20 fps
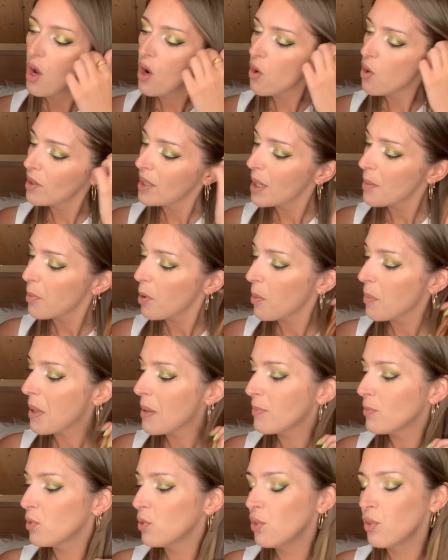aucun
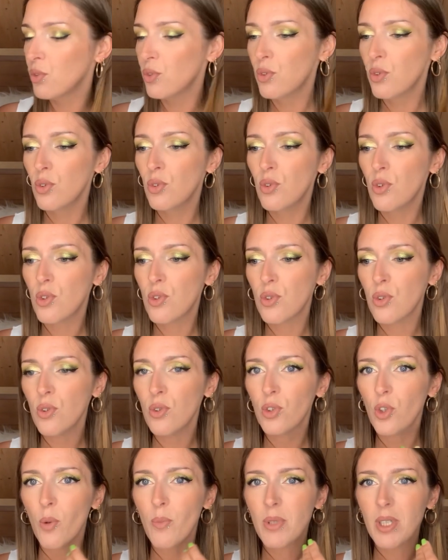problème de, de
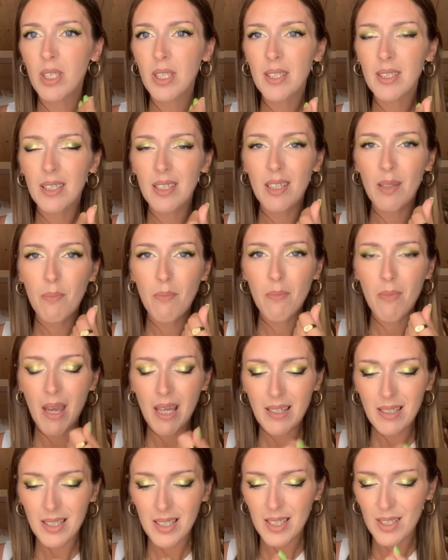chute. Comme j'ai dit, c'est des mats
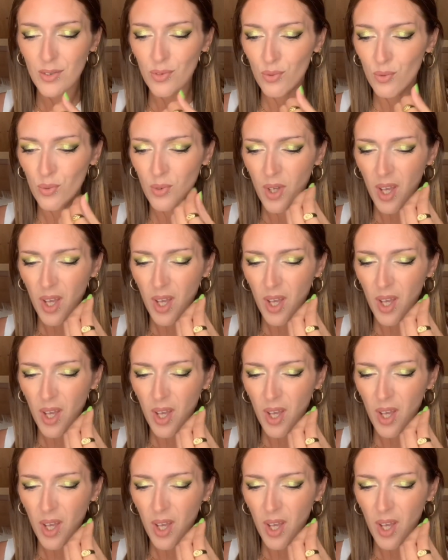qui sont